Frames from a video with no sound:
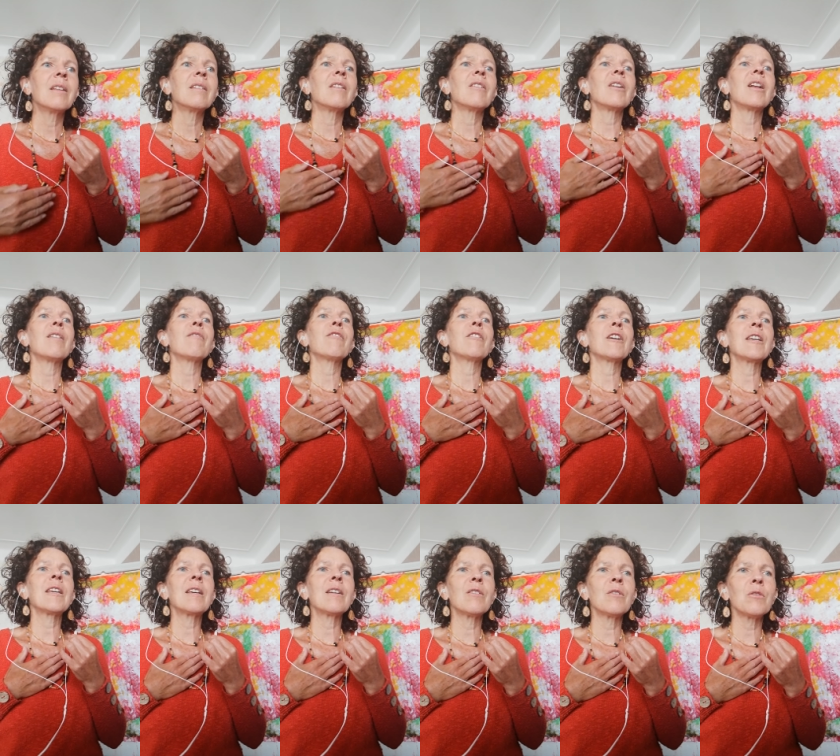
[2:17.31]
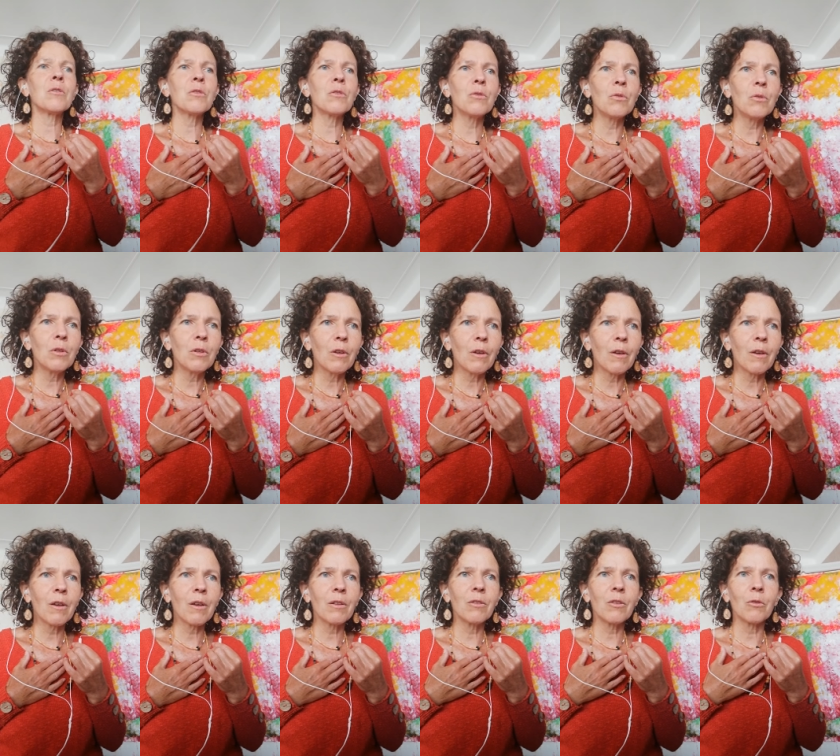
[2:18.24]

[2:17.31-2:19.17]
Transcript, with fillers: dans la fréquence du cœur,